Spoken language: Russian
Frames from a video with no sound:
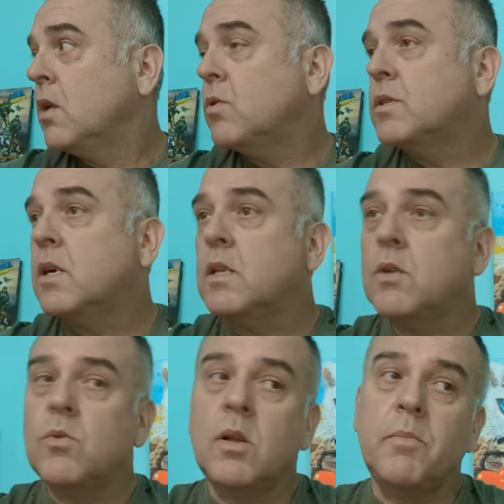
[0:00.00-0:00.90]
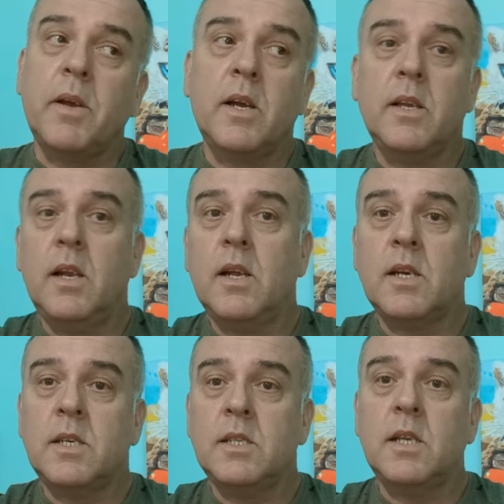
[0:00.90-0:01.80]
То есть, когда туда приходили
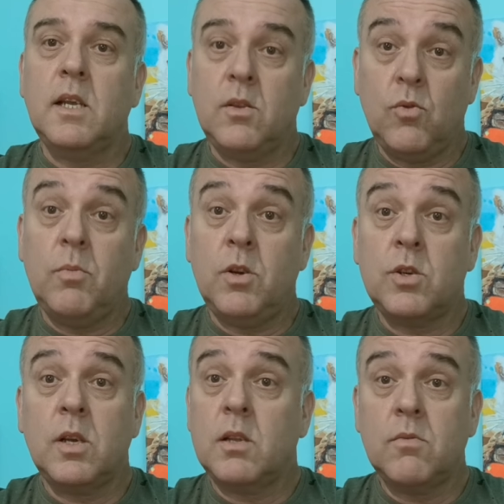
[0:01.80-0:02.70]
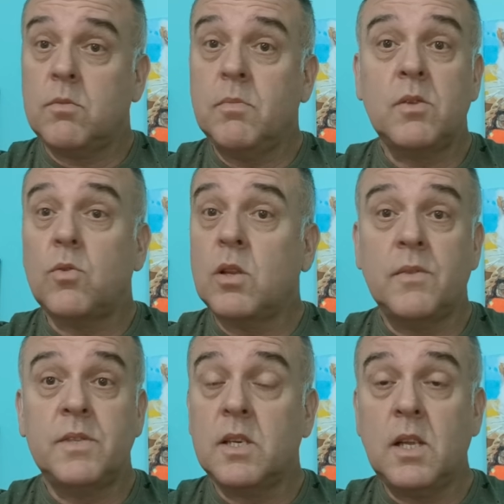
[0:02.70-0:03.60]
расисты, они думали, что это вот мы тут
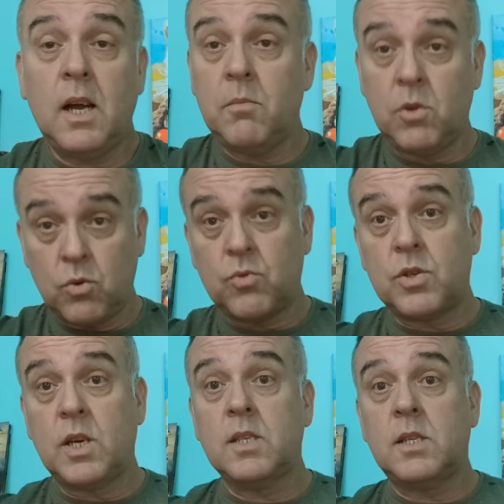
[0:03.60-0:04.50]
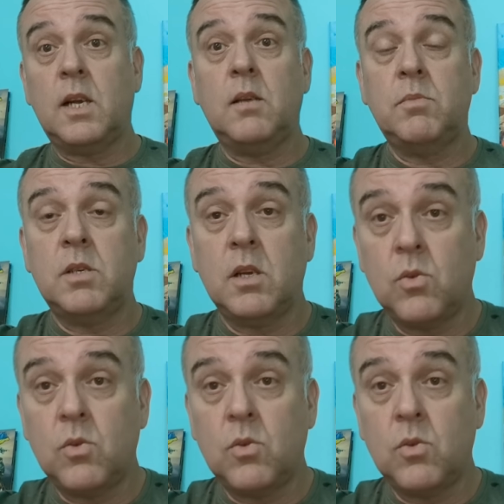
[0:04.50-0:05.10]
навсегда, мы тут уже останемся.